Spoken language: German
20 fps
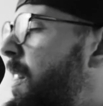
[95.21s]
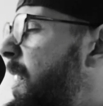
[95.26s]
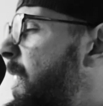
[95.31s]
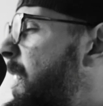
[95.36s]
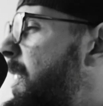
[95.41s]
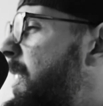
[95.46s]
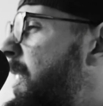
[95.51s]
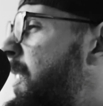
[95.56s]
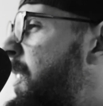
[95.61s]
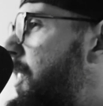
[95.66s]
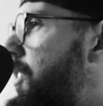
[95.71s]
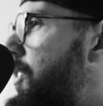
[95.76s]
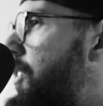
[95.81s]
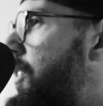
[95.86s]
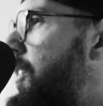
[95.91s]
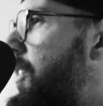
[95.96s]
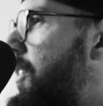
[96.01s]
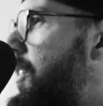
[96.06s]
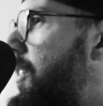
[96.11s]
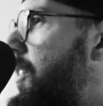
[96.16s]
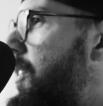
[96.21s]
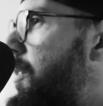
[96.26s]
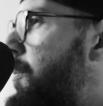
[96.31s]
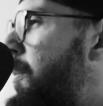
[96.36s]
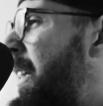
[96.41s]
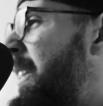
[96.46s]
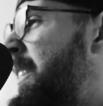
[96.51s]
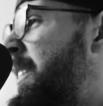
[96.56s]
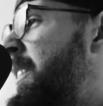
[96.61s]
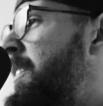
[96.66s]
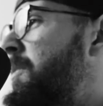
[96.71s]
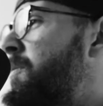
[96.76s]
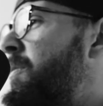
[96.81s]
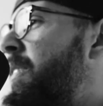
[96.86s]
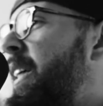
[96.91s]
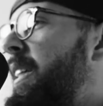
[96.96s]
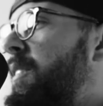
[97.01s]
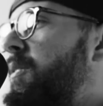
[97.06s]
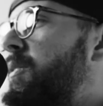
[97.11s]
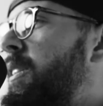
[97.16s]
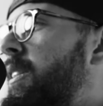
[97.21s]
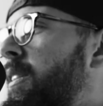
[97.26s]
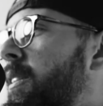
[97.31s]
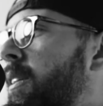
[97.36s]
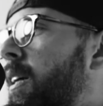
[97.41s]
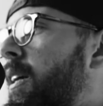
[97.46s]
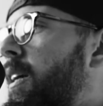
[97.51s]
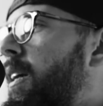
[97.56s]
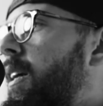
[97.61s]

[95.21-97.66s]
Nee, das ist Quatsch. Parasiten wären wir,